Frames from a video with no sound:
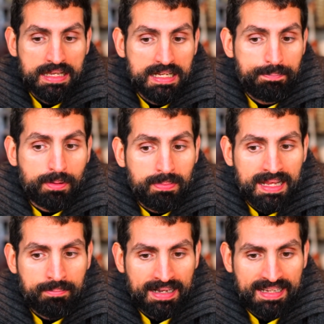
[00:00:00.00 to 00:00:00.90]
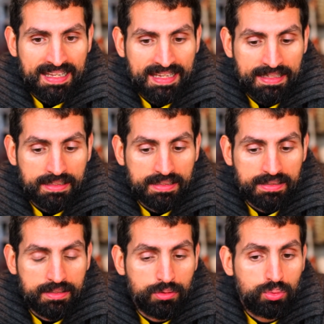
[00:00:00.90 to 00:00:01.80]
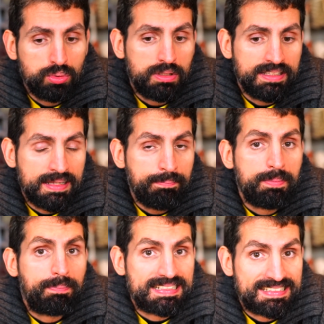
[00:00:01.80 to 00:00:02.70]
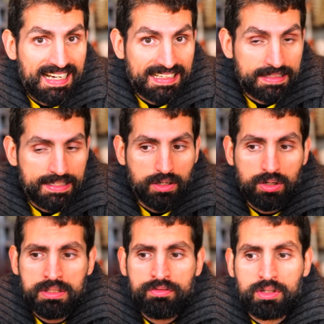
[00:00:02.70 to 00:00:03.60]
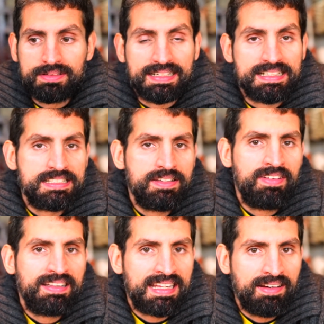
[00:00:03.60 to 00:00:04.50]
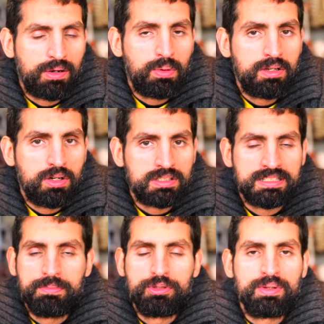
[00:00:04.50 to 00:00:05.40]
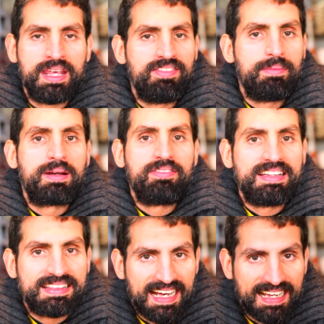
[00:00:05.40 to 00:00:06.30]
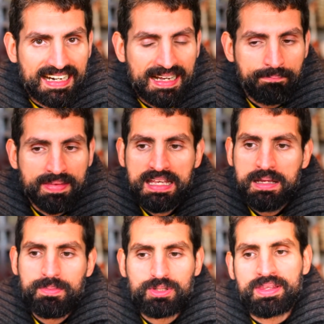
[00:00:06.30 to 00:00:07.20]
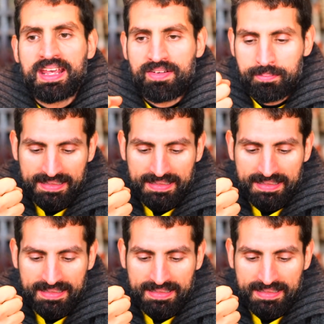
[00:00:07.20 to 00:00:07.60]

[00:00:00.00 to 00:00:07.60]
Il problema è che in tutti i tempi passati, ogni volta che si inventava qualcosa bisognava brevettarla. Bisognava